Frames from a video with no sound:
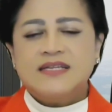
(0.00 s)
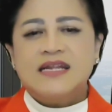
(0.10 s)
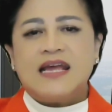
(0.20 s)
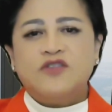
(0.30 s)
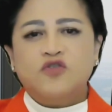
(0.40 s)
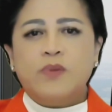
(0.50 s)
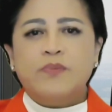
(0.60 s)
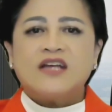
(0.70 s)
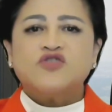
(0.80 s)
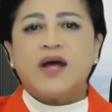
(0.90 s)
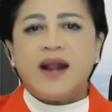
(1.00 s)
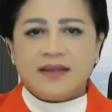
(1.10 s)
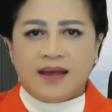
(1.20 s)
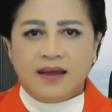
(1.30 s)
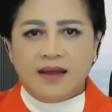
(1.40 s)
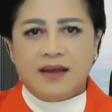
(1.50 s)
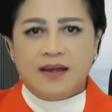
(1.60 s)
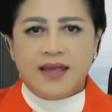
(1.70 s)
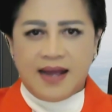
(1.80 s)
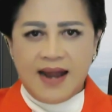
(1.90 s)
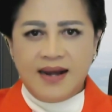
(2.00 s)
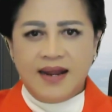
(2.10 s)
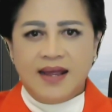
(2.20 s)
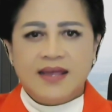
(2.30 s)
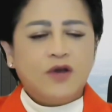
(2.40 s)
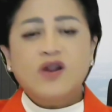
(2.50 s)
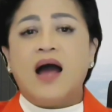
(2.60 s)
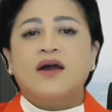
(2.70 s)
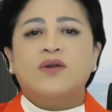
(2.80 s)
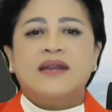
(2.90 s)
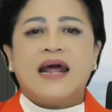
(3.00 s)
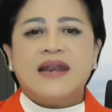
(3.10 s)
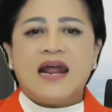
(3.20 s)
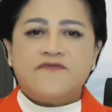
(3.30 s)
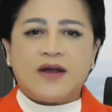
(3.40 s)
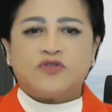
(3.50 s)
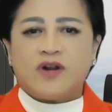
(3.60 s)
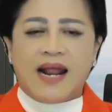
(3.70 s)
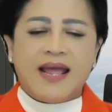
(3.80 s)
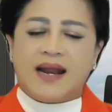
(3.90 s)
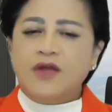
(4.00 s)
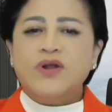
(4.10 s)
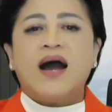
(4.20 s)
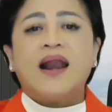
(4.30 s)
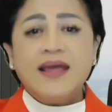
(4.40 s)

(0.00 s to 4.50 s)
sendiri itu membela saudaranya, ya kan? Ya udah dari dari faktor kelayakannya udah nggak